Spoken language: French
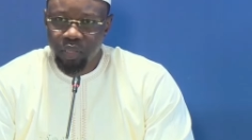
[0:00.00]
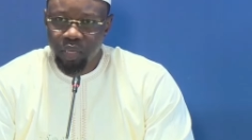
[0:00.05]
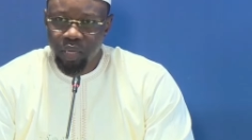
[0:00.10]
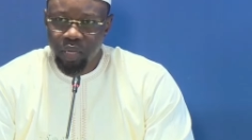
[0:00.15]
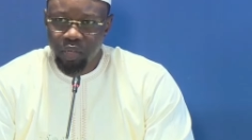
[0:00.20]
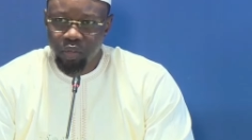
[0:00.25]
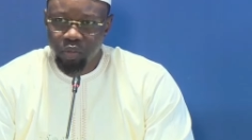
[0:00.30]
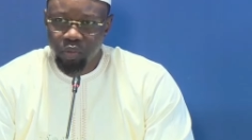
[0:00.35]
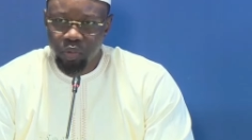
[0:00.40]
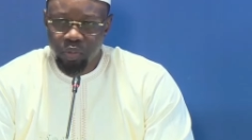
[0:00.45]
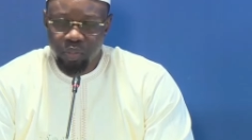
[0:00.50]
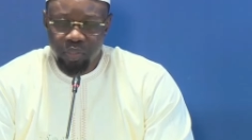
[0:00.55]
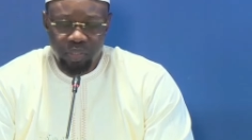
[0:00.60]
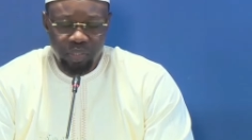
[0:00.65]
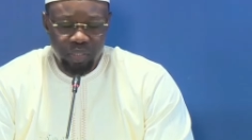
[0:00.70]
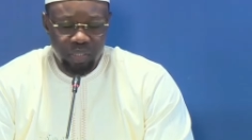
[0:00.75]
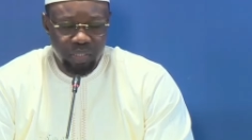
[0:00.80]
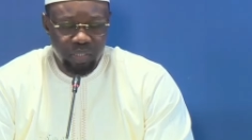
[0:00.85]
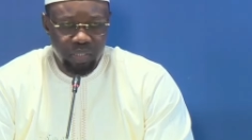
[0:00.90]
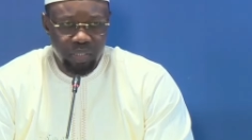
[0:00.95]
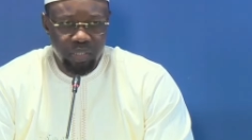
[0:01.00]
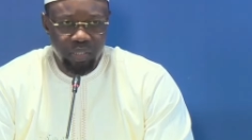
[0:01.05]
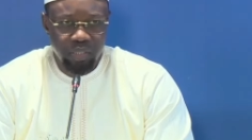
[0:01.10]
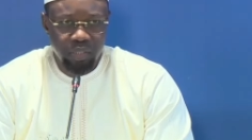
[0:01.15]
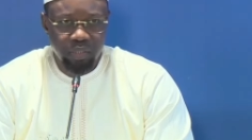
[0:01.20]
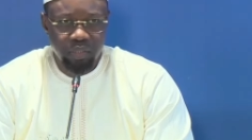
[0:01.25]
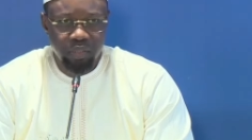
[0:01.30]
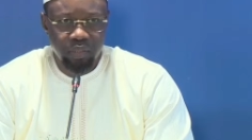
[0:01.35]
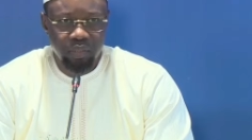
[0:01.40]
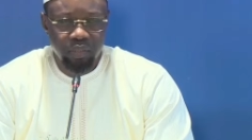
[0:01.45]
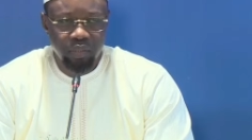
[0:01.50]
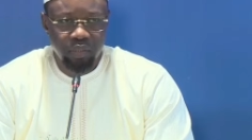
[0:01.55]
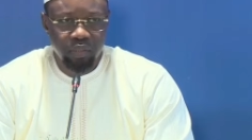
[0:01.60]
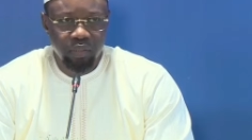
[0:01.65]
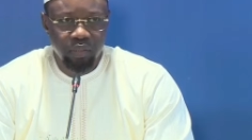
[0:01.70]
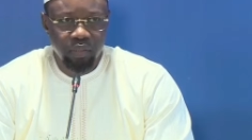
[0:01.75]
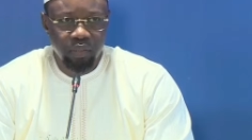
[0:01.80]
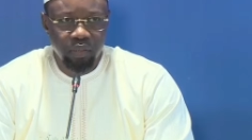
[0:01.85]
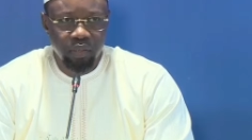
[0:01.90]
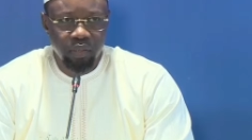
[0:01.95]
en l'occurrence ici,
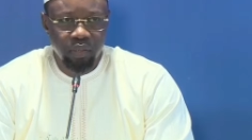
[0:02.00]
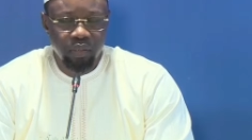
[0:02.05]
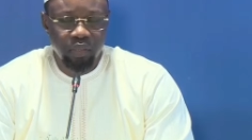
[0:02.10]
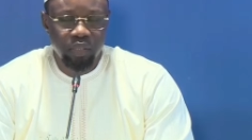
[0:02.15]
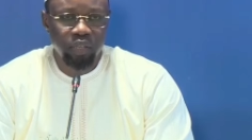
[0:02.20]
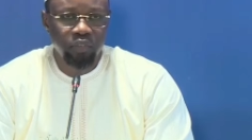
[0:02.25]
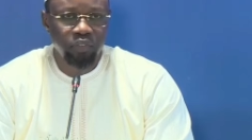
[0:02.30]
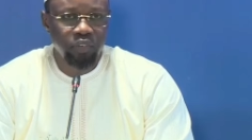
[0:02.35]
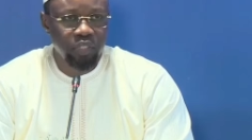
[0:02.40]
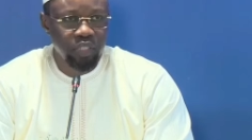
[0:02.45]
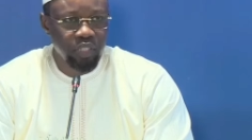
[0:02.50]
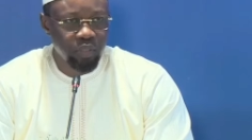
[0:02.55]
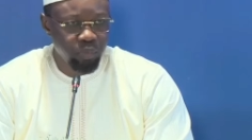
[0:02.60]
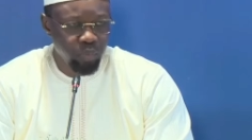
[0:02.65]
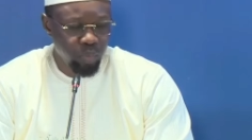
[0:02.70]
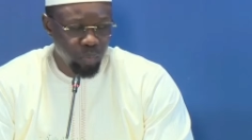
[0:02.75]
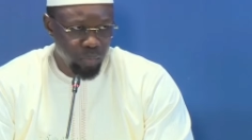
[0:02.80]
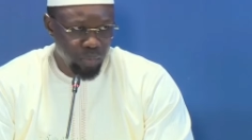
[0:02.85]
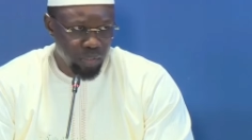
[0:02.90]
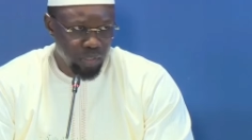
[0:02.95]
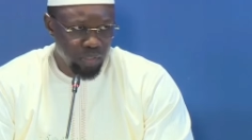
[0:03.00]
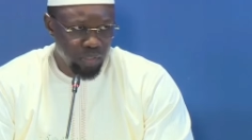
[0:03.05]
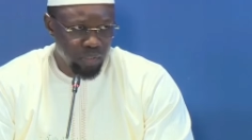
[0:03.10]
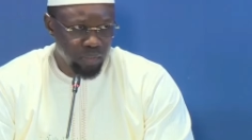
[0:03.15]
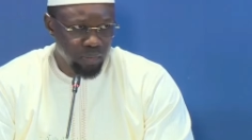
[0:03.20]
le déficit public,